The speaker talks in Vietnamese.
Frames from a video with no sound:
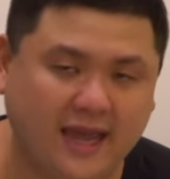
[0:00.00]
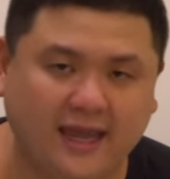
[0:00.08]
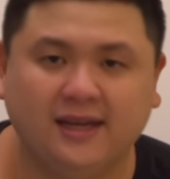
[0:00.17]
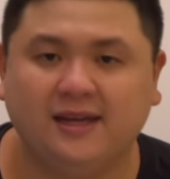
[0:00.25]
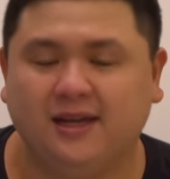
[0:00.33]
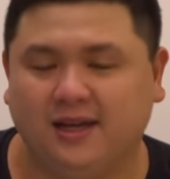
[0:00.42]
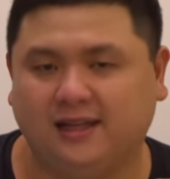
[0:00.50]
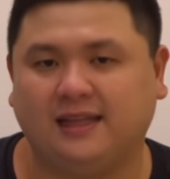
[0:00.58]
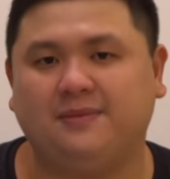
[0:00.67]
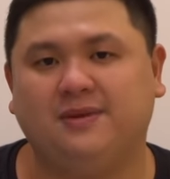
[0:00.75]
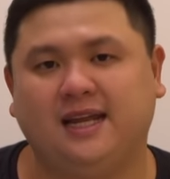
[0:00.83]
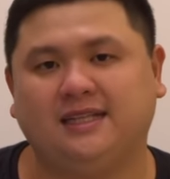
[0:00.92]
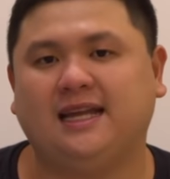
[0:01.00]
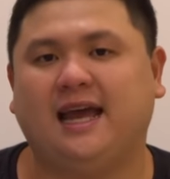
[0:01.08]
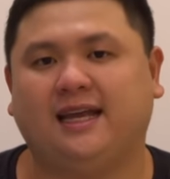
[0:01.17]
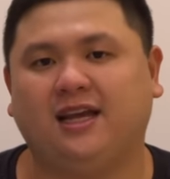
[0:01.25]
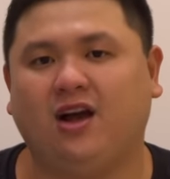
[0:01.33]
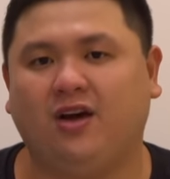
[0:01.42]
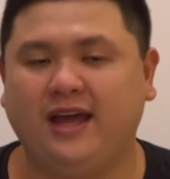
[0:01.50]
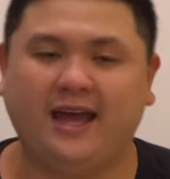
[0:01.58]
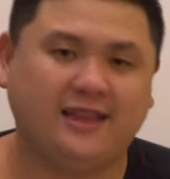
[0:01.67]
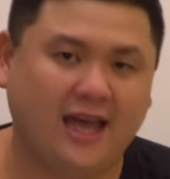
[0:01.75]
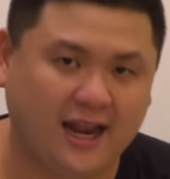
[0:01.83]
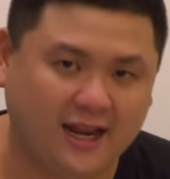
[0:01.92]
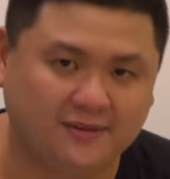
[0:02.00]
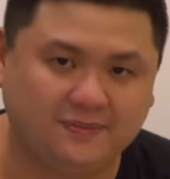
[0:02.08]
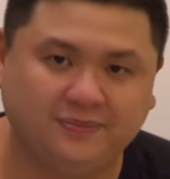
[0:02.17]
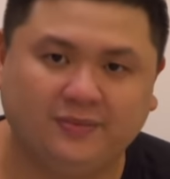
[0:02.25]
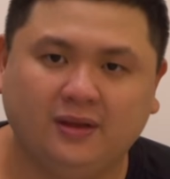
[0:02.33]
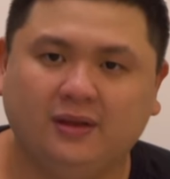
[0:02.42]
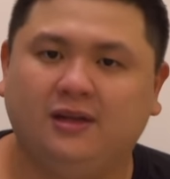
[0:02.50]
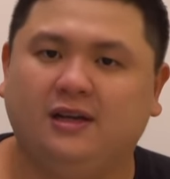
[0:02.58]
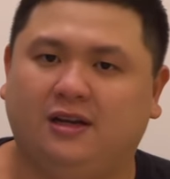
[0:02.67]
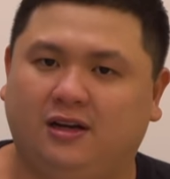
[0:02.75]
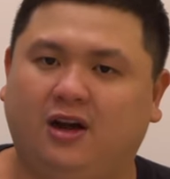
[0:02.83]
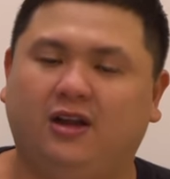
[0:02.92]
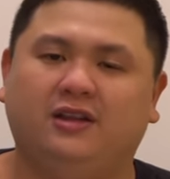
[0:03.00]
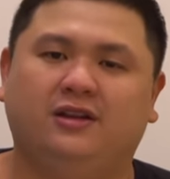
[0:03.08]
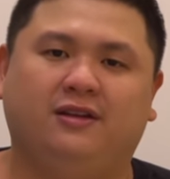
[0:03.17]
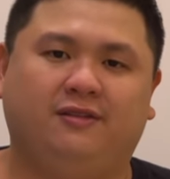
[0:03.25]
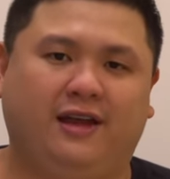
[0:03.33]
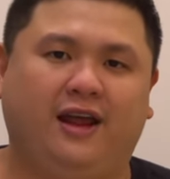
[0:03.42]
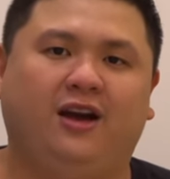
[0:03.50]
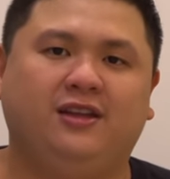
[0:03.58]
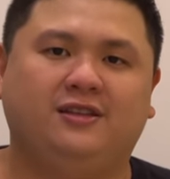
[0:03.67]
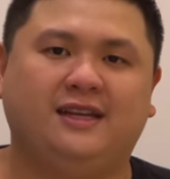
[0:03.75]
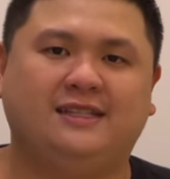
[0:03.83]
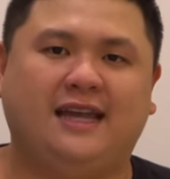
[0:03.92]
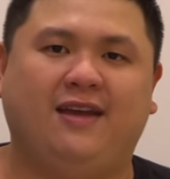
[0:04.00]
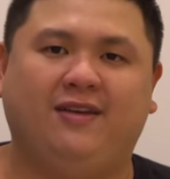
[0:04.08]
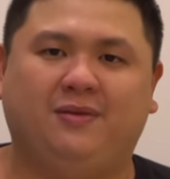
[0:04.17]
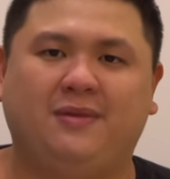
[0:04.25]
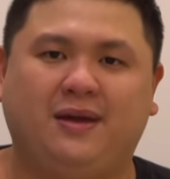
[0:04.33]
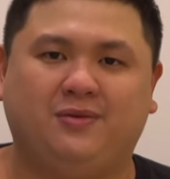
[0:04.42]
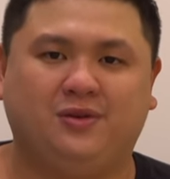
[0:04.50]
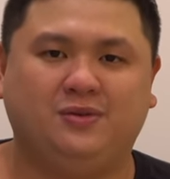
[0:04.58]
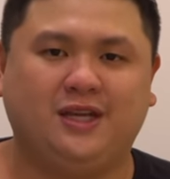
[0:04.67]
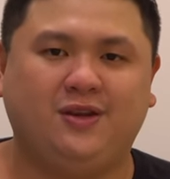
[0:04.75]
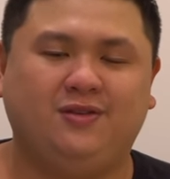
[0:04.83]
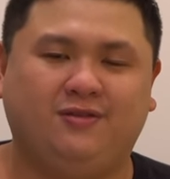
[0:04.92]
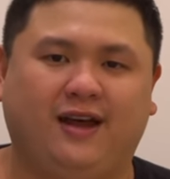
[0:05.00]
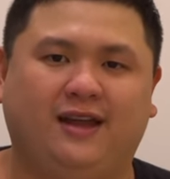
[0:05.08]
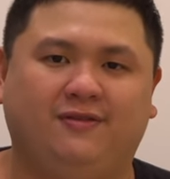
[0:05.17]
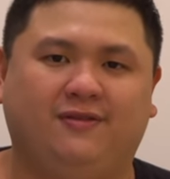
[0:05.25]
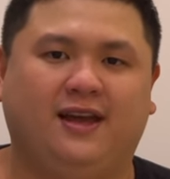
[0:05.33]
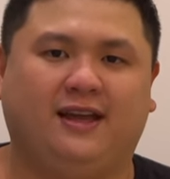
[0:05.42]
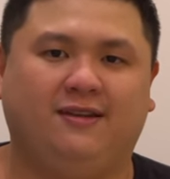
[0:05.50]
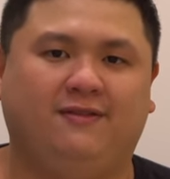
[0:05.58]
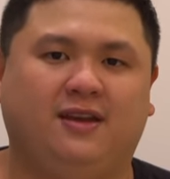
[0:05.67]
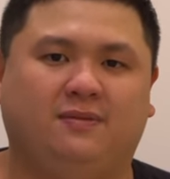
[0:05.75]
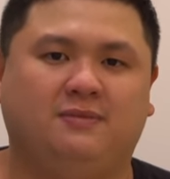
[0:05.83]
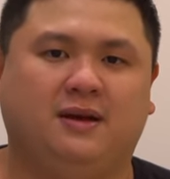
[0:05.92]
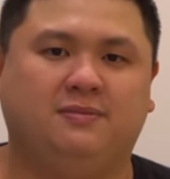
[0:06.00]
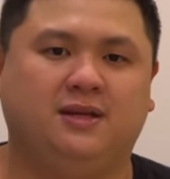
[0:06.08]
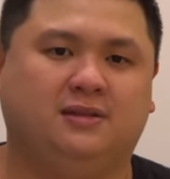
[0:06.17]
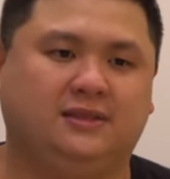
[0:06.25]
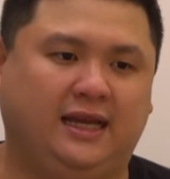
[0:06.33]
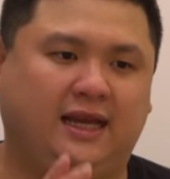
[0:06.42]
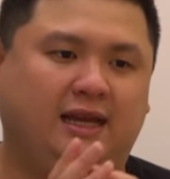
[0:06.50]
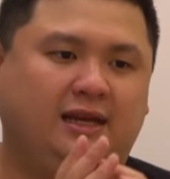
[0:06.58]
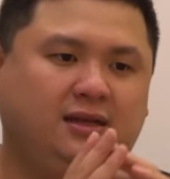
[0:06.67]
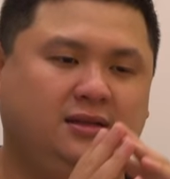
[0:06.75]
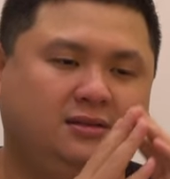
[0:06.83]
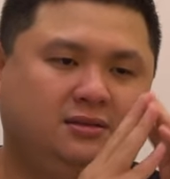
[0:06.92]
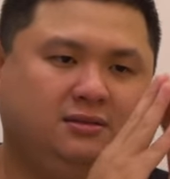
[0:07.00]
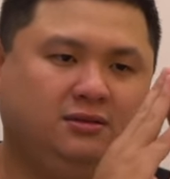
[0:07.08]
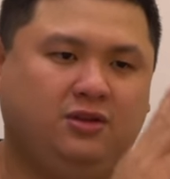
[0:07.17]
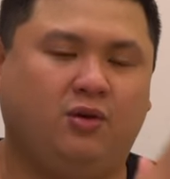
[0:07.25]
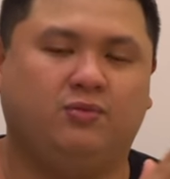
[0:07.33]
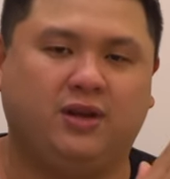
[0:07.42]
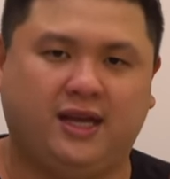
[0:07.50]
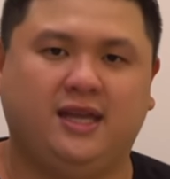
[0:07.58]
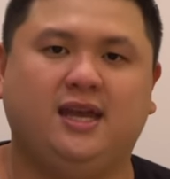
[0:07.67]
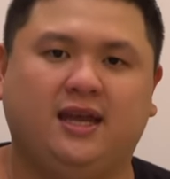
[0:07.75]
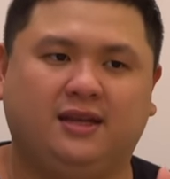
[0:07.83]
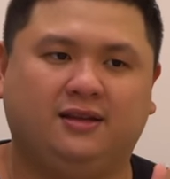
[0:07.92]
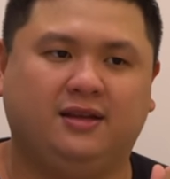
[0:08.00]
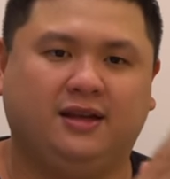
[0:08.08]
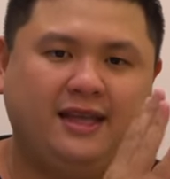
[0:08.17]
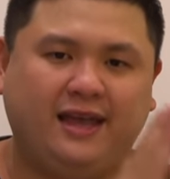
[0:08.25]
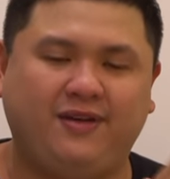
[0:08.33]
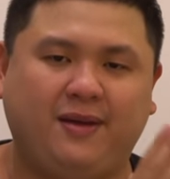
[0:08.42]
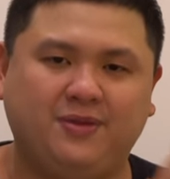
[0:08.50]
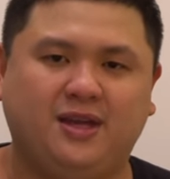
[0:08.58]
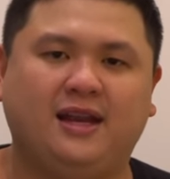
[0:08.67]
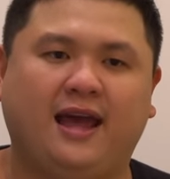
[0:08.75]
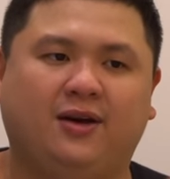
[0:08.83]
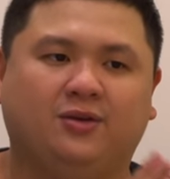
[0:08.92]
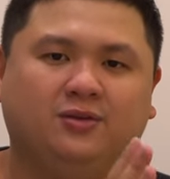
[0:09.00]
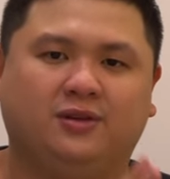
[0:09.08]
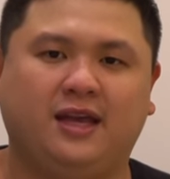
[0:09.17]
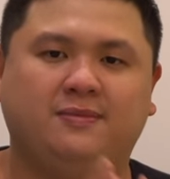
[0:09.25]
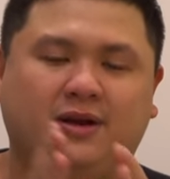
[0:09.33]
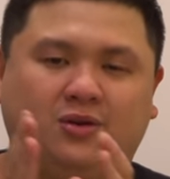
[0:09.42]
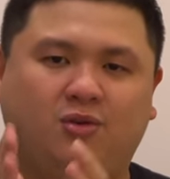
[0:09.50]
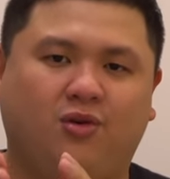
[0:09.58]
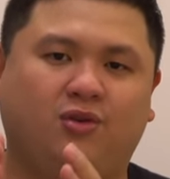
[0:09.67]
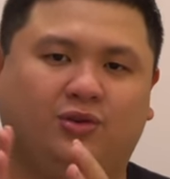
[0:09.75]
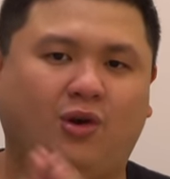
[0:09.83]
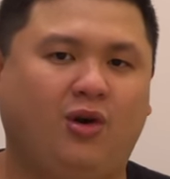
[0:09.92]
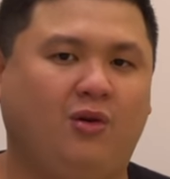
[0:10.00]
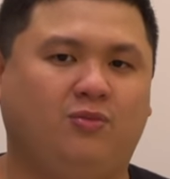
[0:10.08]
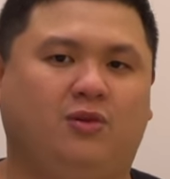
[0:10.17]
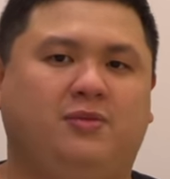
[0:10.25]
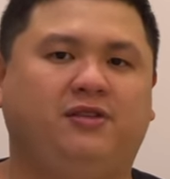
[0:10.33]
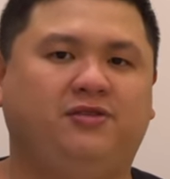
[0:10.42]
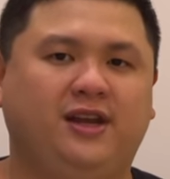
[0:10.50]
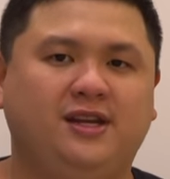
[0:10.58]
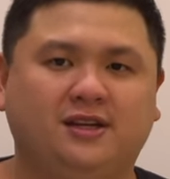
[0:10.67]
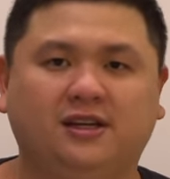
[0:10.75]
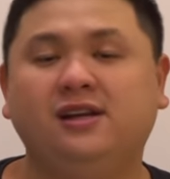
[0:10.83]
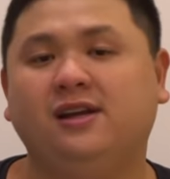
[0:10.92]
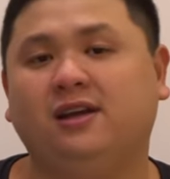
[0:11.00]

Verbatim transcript: ngàn hiện tại mình đang xài cái gói 2T đó rồi vậy thôi chia sẻ với các bạn một chút xíu như vậy về cái việc mà mình sẽ dùng những cái gì, những giải pháp như thế nào khi mà Google Photo không còn miễn phí nữa.